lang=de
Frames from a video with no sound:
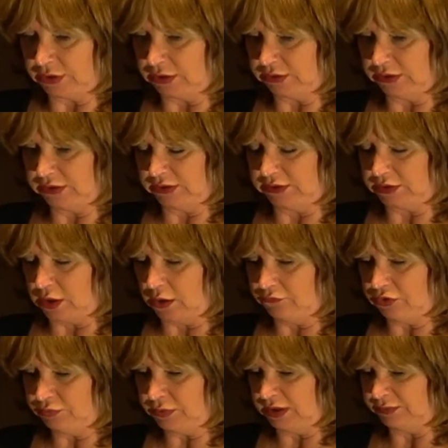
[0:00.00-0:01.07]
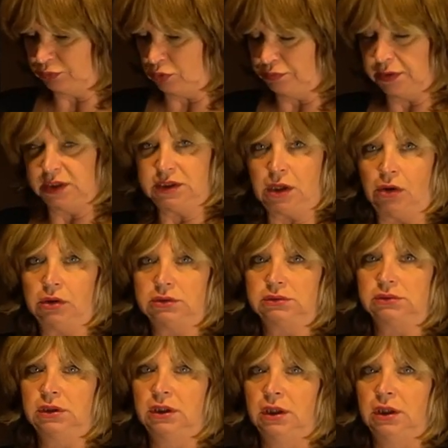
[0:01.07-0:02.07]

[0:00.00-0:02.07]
Dachte ich, das kaufe ich mal, das probiere ich aus.